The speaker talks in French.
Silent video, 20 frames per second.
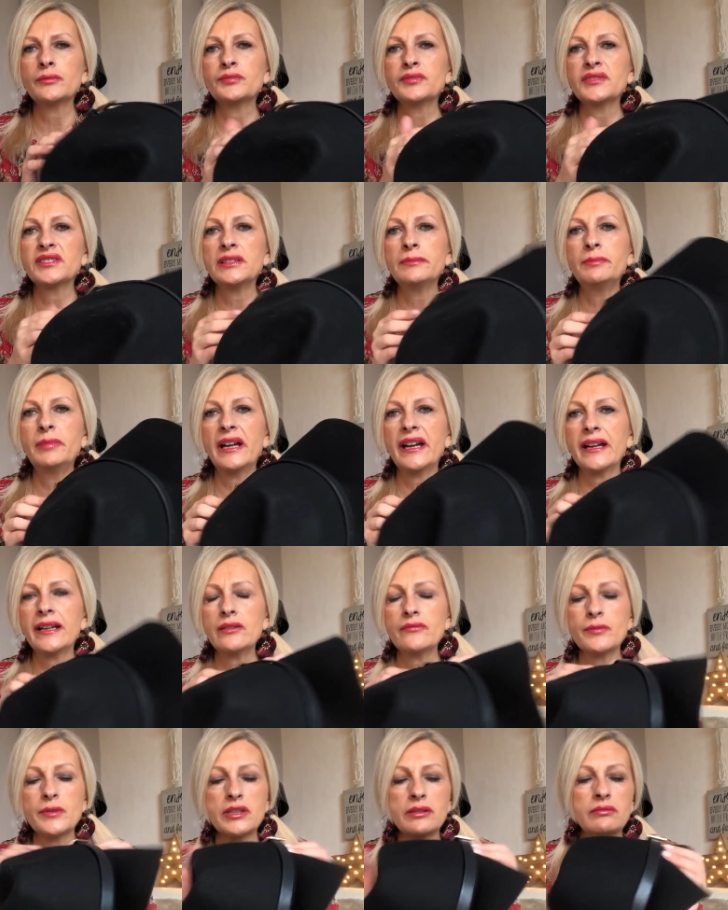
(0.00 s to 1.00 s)
petites
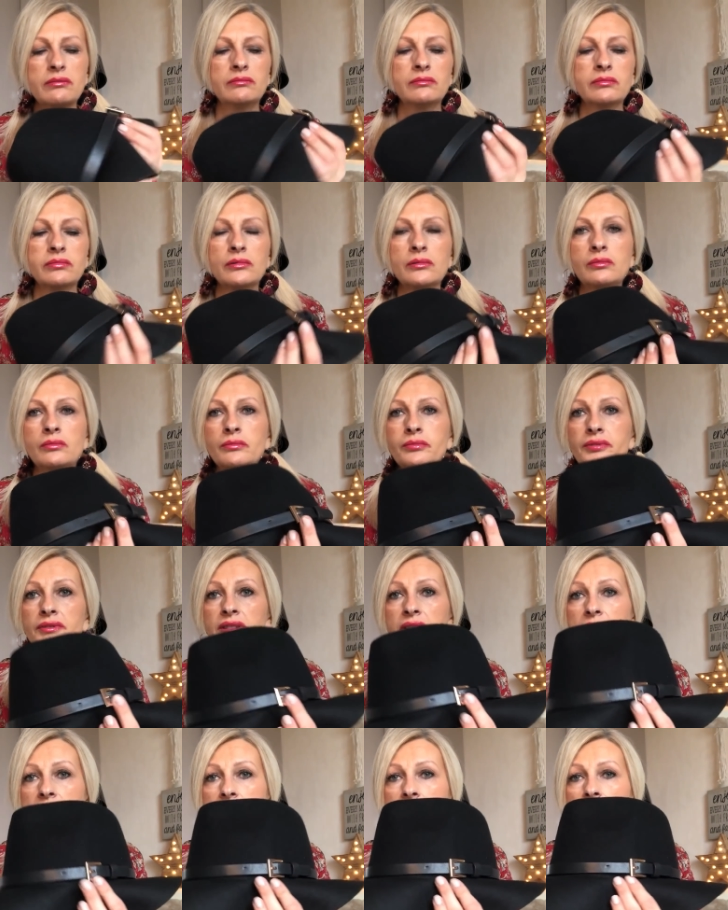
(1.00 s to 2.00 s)
barrettes, parce que comment on peut
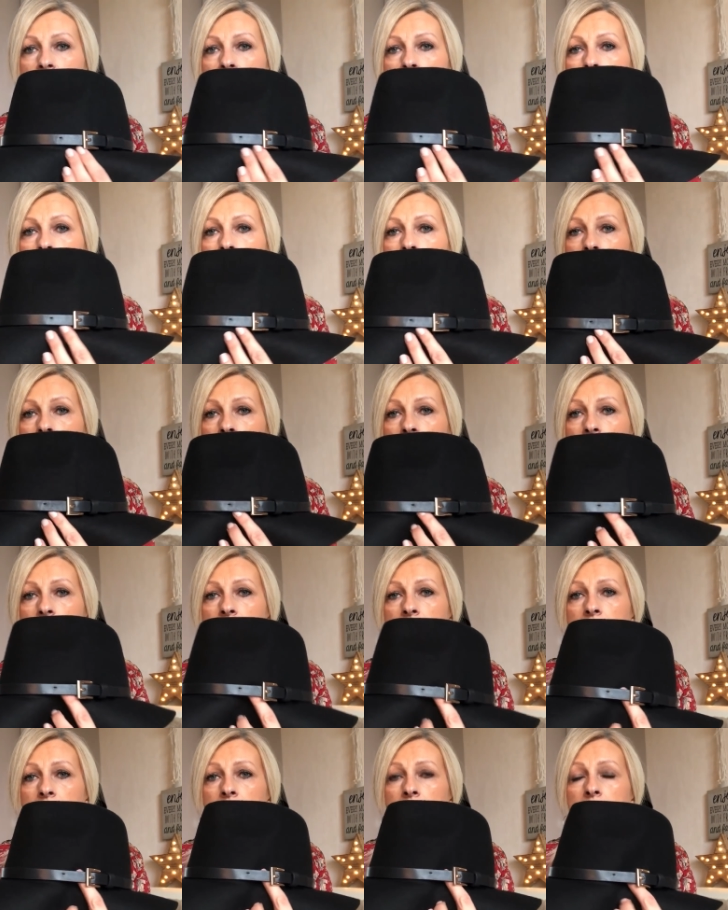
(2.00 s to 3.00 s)
dire ça là
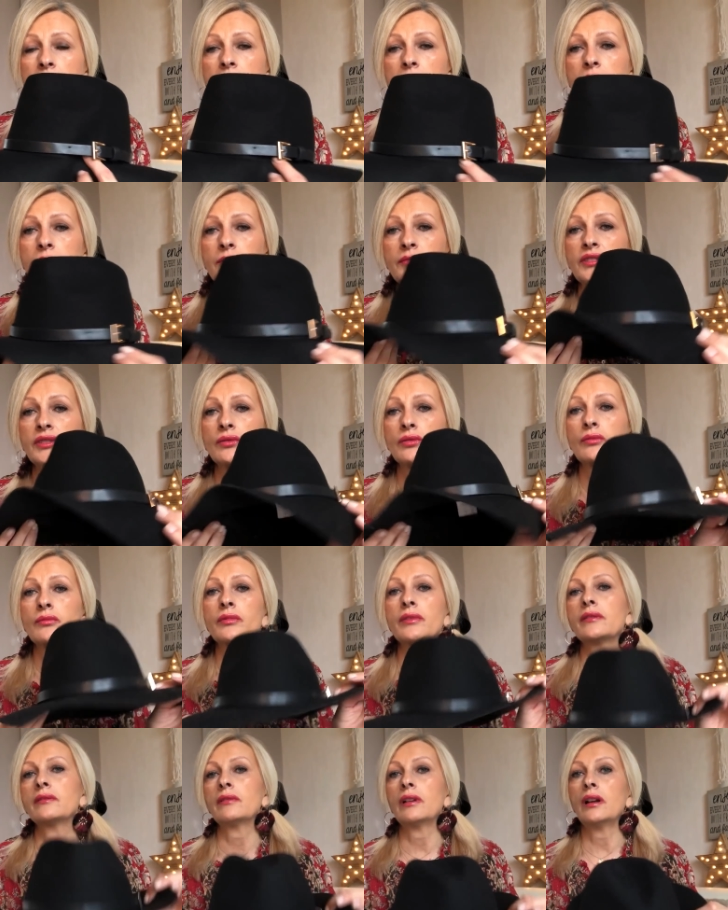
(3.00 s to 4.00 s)
euh, un petit truc,
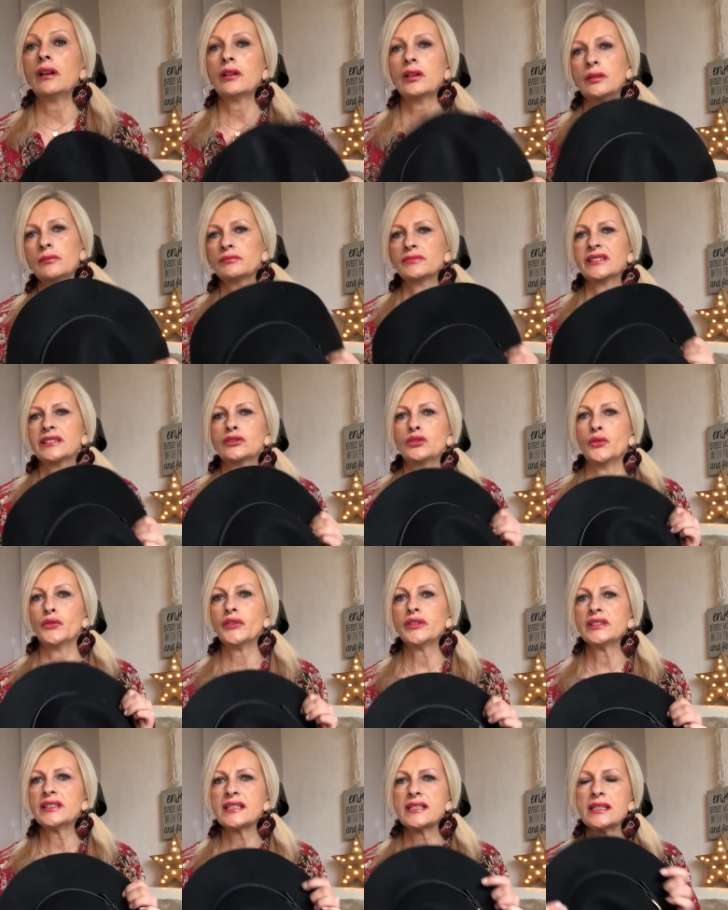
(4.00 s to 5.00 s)
voilà, une petite
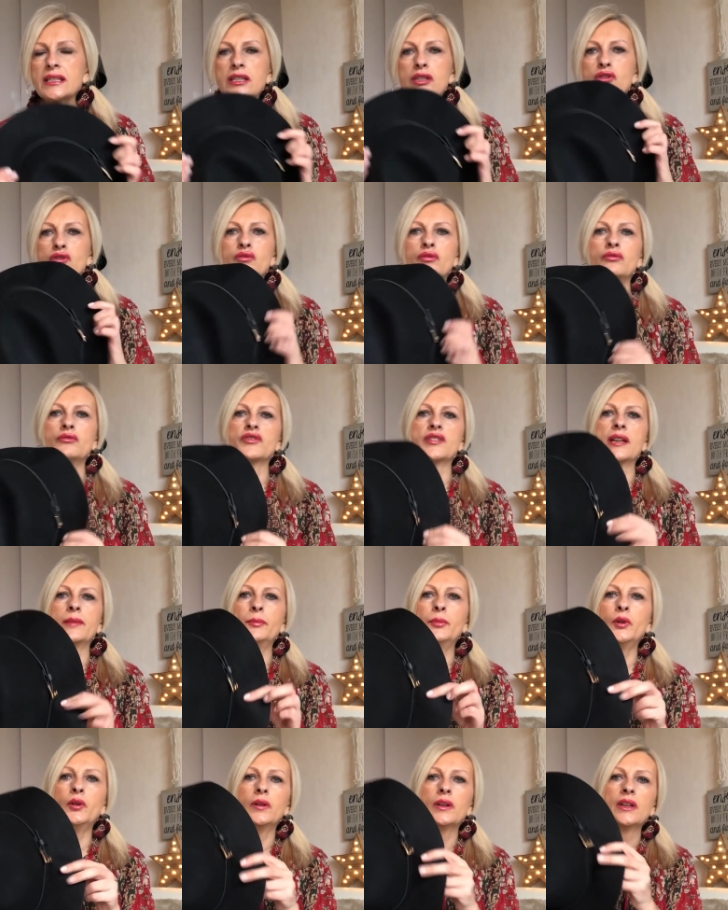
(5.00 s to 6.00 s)
fantaisie sur le
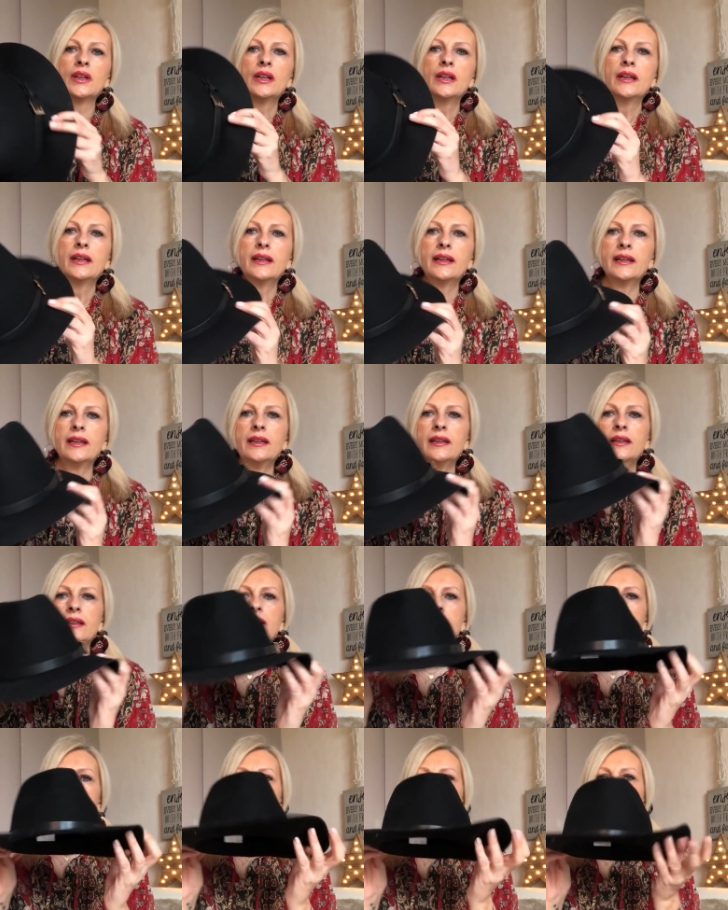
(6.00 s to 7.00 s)
chapeau. Et
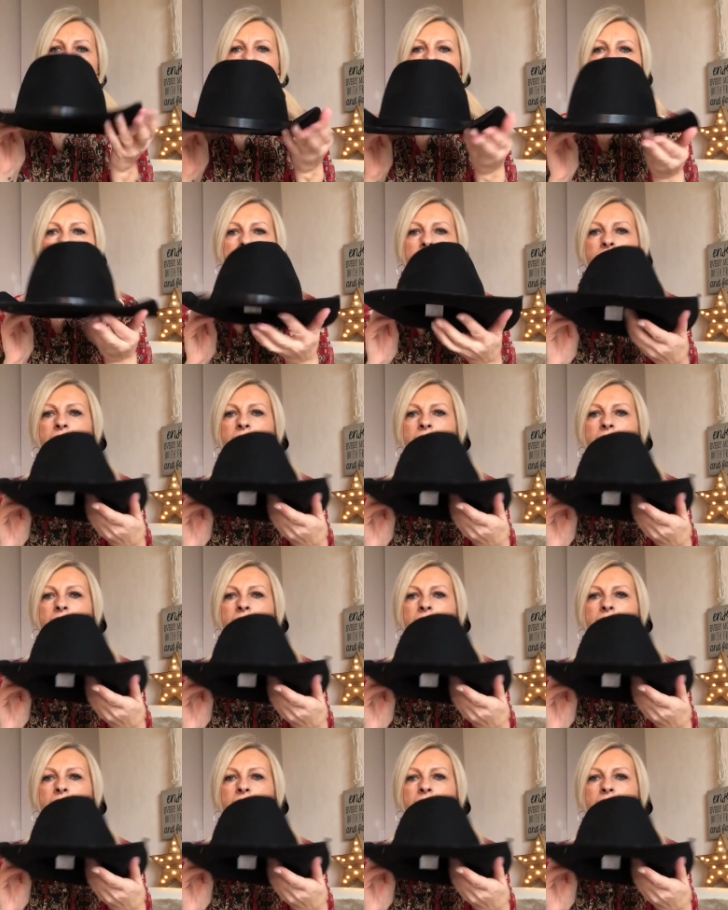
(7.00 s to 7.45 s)
il est vraiment très bien.